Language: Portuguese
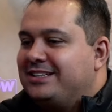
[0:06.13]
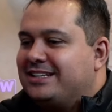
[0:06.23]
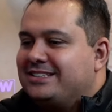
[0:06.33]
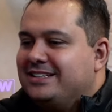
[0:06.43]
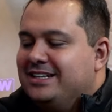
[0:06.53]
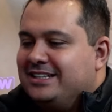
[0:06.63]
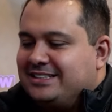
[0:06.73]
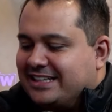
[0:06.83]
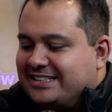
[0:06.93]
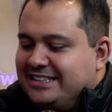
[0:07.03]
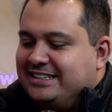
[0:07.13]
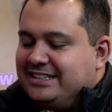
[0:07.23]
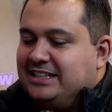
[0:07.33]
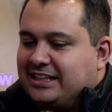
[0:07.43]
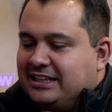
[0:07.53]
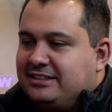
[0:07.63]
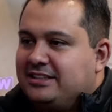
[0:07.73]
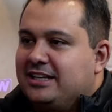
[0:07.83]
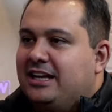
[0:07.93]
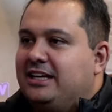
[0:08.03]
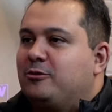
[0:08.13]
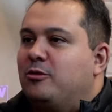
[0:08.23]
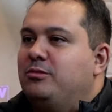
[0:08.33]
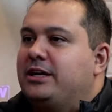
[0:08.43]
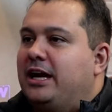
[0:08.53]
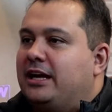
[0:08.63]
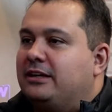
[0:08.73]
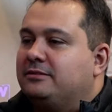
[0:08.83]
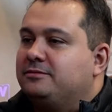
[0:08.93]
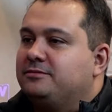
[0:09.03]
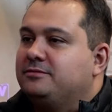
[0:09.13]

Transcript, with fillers: você já, se, já sentia que tinha ali. Como que era?